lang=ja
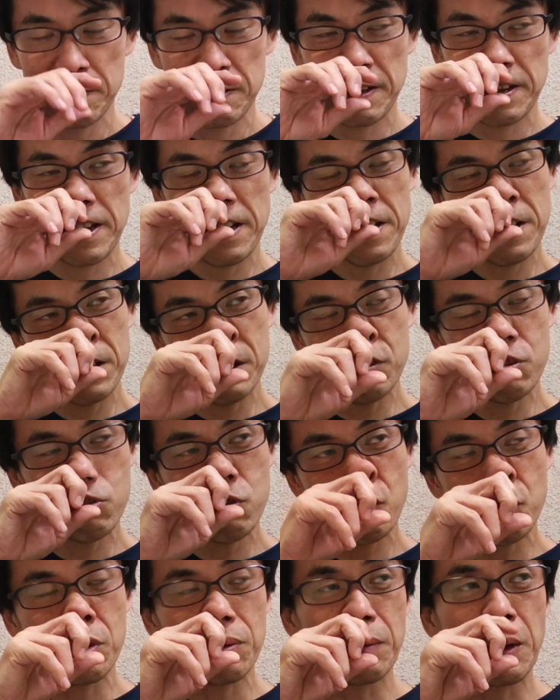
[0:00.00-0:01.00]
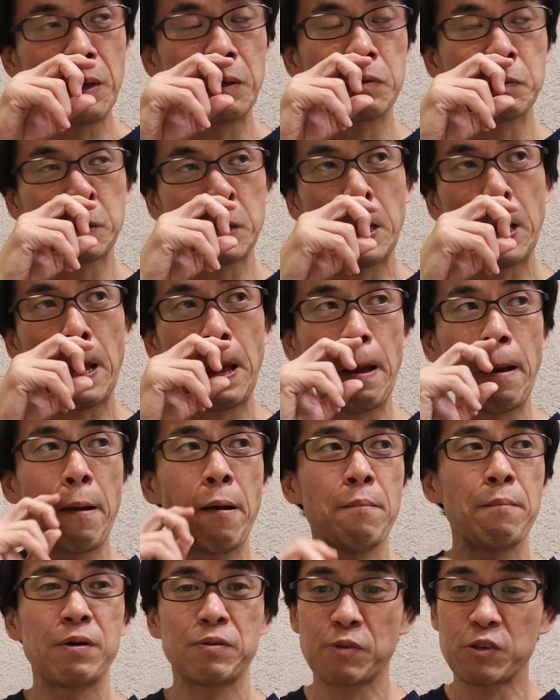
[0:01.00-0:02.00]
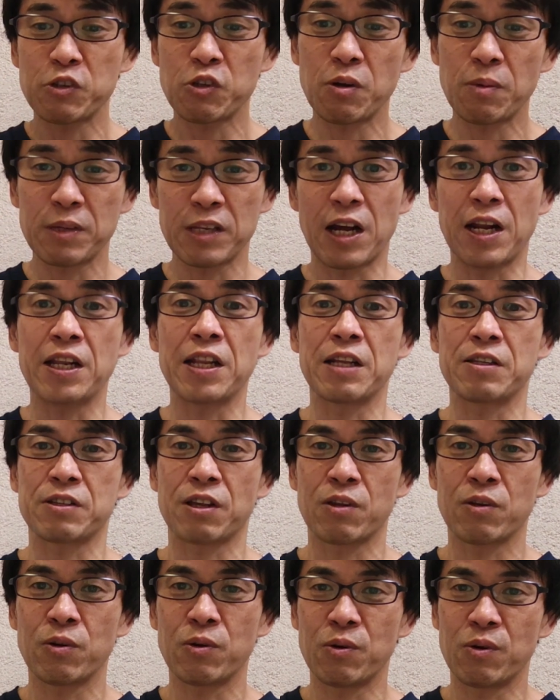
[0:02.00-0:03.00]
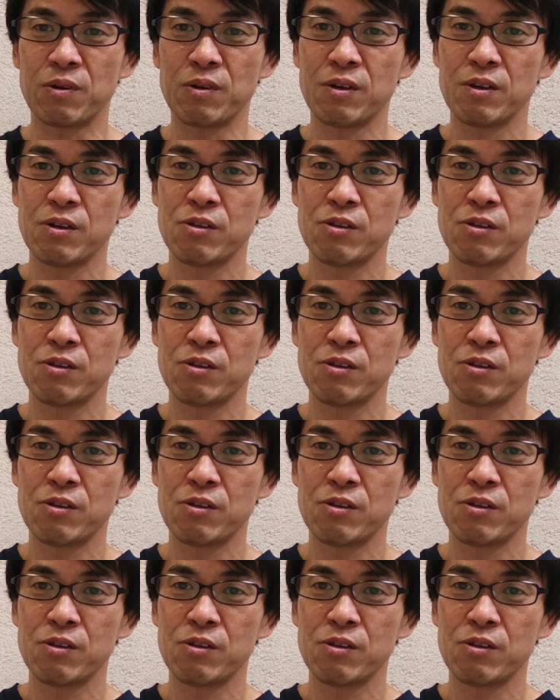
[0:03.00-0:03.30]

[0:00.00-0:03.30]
で現金住職とかあるので、まあ、それはまたあれなんですけど